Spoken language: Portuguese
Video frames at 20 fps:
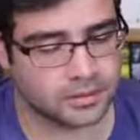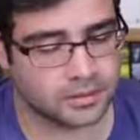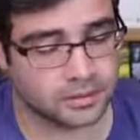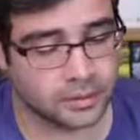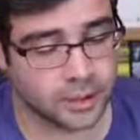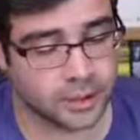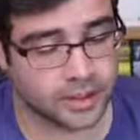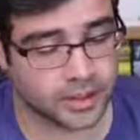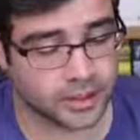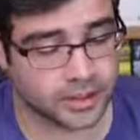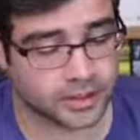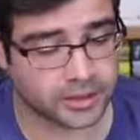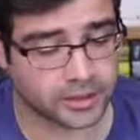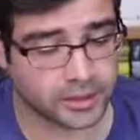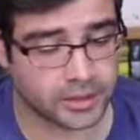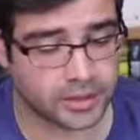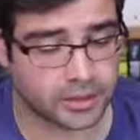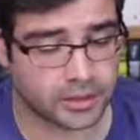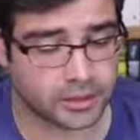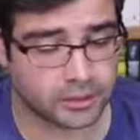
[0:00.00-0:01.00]

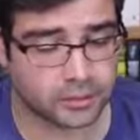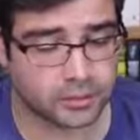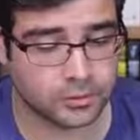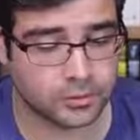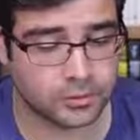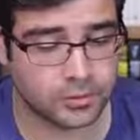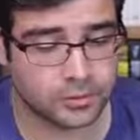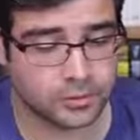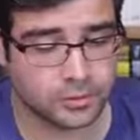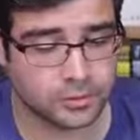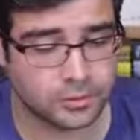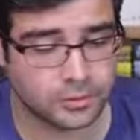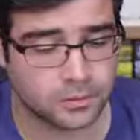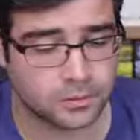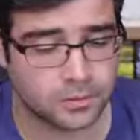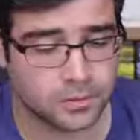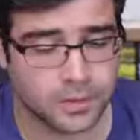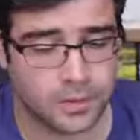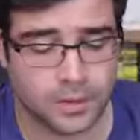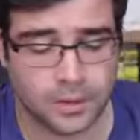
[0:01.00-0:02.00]
dicas né, do,
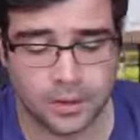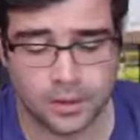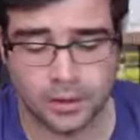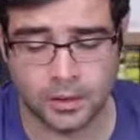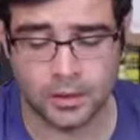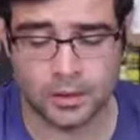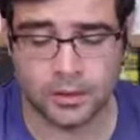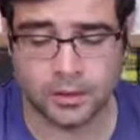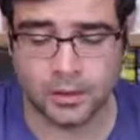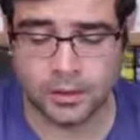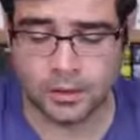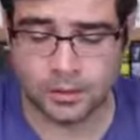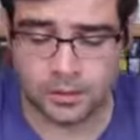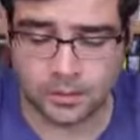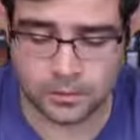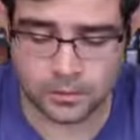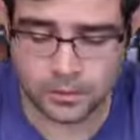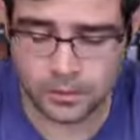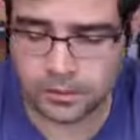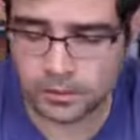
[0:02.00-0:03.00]
do,
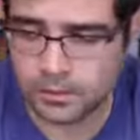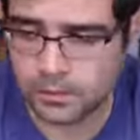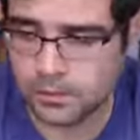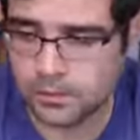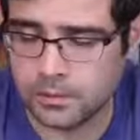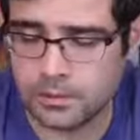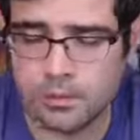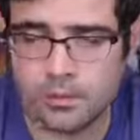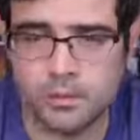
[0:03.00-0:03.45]
do,